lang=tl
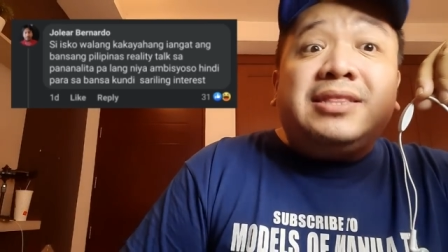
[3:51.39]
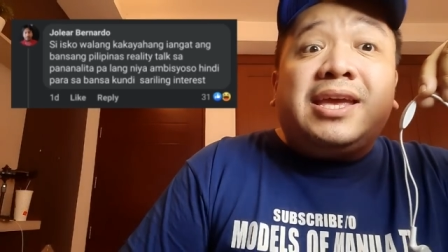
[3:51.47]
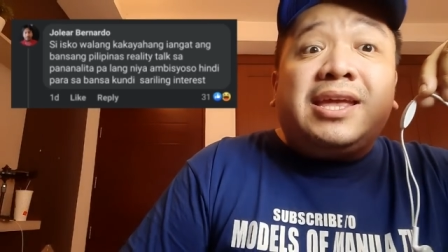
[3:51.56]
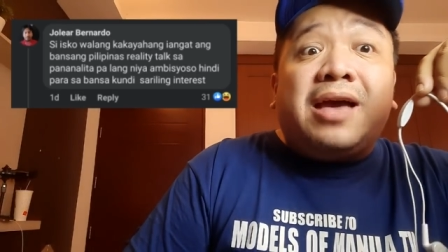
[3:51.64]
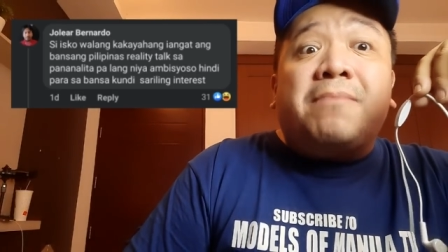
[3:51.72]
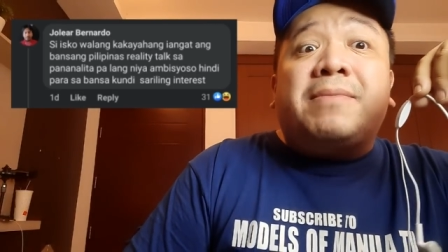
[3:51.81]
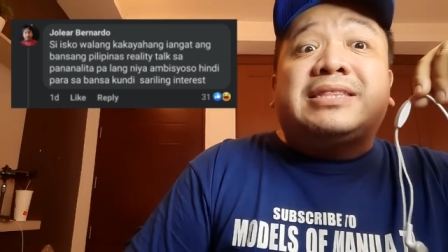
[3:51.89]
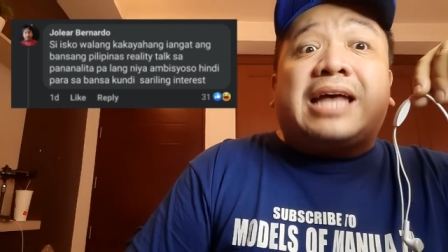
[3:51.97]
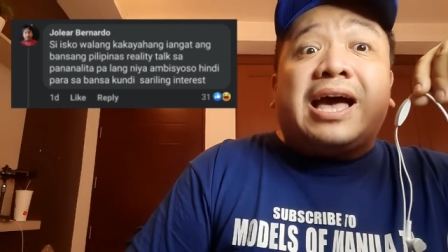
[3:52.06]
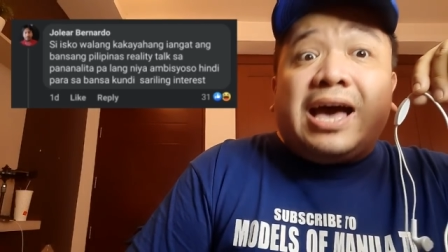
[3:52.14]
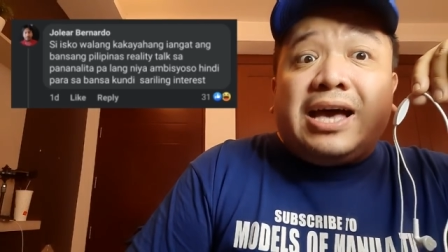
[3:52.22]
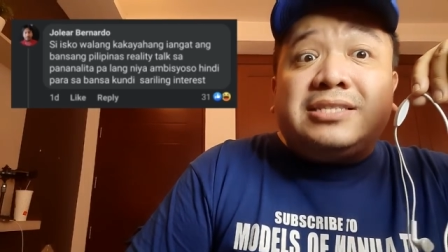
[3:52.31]
Hindi lang
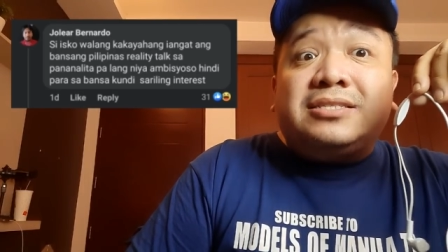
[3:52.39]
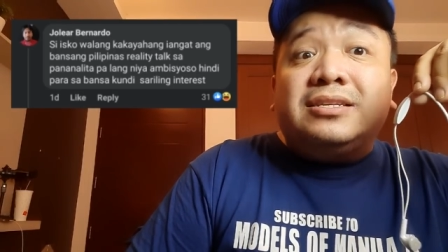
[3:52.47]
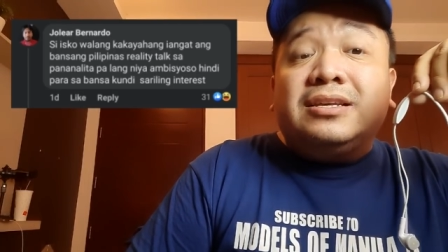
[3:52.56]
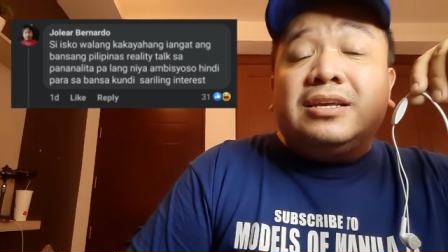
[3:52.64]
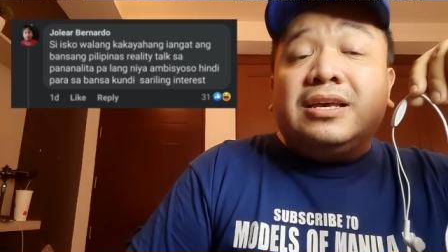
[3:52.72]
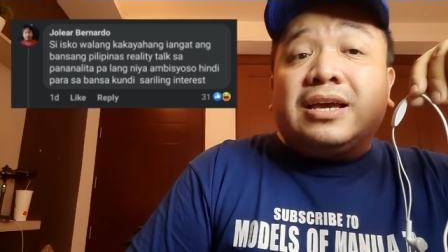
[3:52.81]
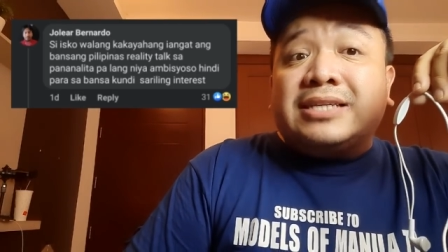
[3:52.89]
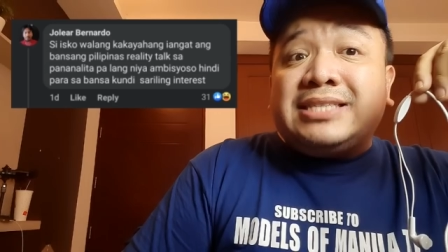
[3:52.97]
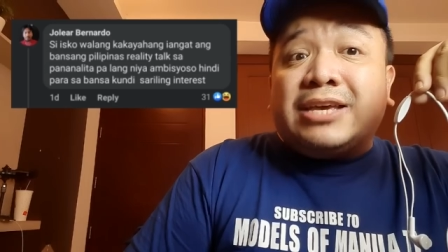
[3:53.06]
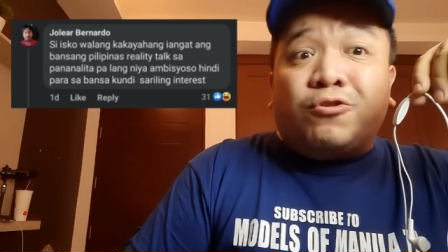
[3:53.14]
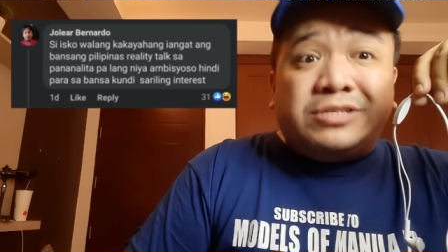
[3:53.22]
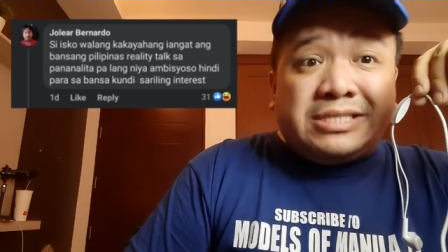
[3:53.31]
mataas
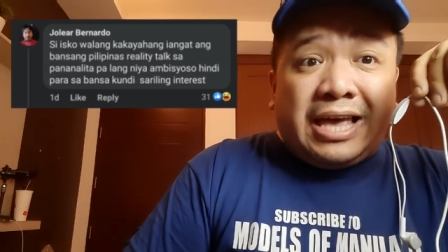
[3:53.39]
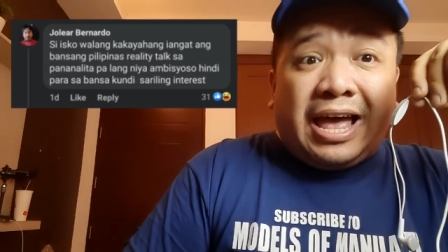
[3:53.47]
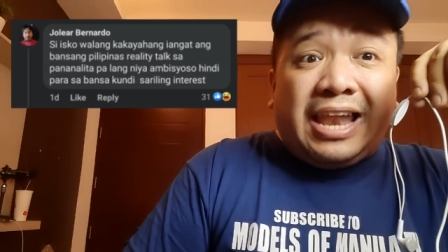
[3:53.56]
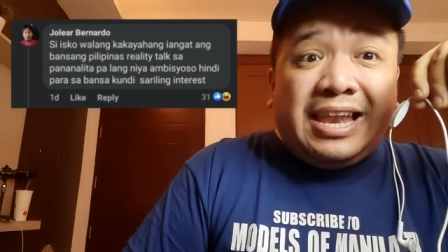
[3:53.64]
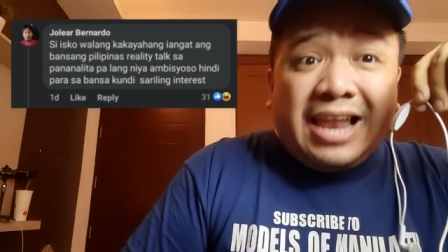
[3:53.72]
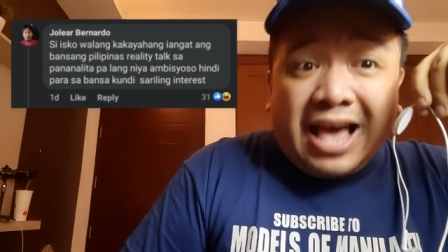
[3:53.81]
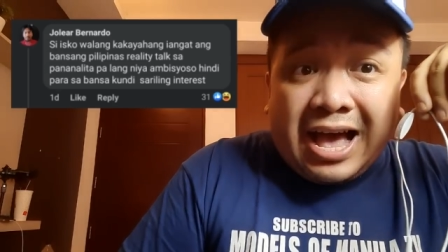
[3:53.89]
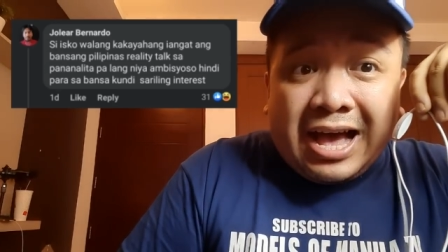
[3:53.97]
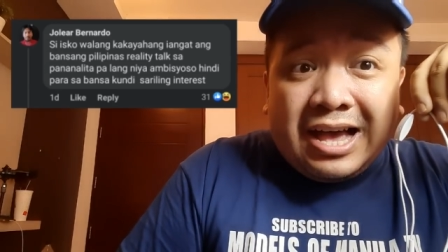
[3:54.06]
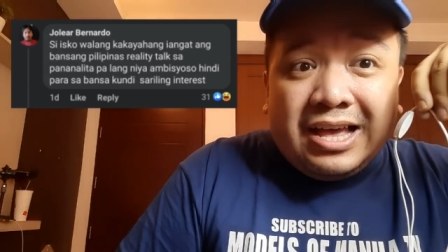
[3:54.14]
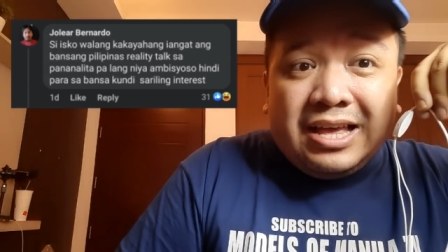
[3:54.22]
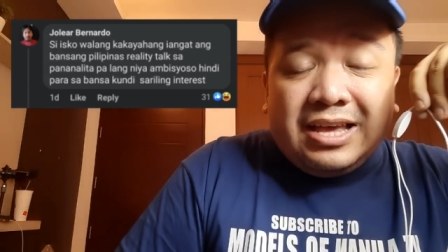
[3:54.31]
kasi konsehal
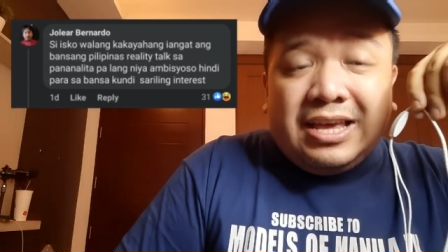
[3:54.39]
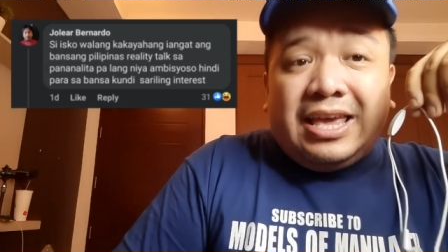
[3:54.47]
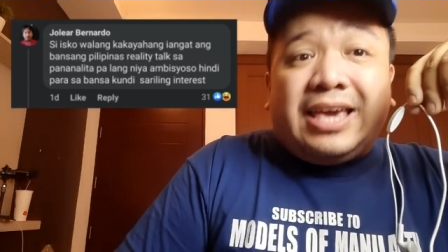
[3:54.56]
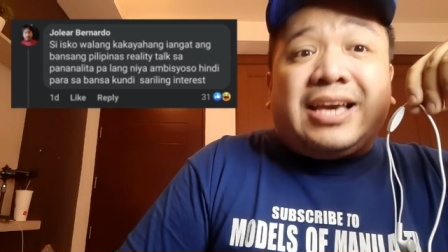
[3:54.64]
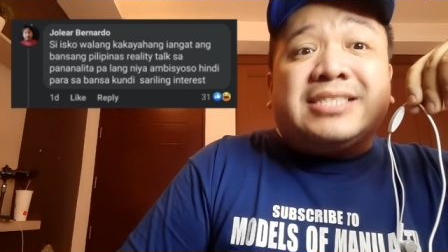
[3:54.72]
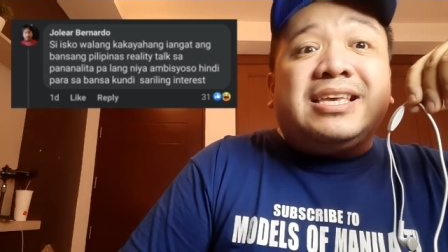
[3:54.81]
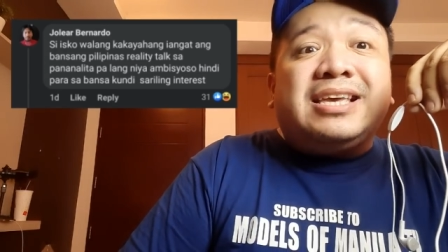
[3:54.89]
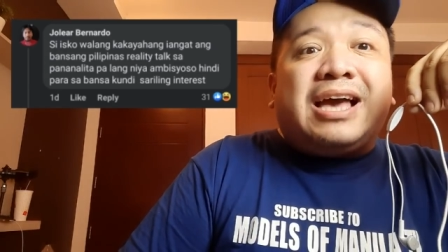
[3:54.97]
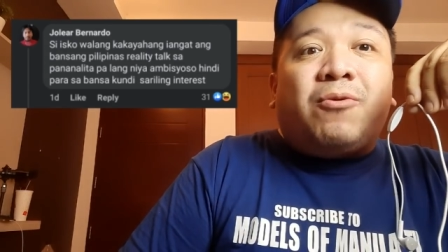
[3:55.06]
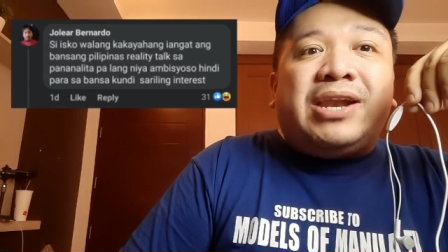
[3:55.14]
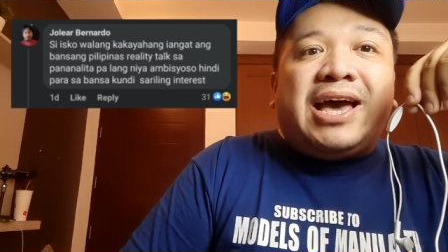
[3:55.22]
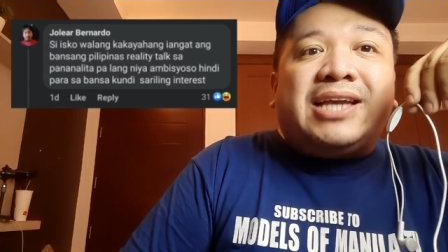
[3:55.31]
lang. Eh, kasi
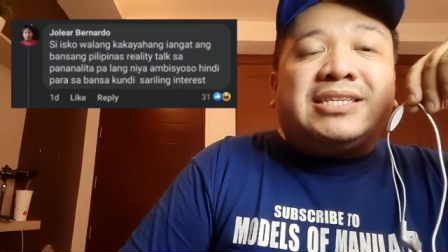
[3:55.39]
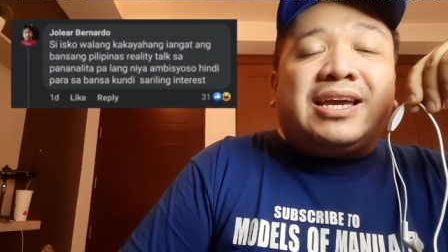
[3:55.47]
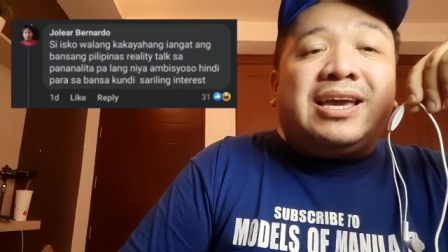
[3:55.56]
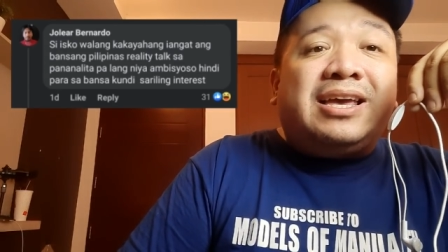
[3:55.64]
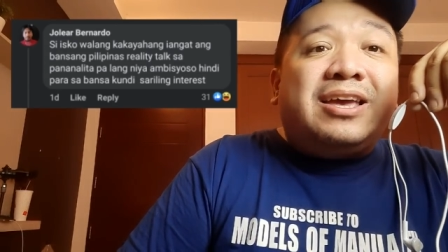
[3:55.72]
nga wala siya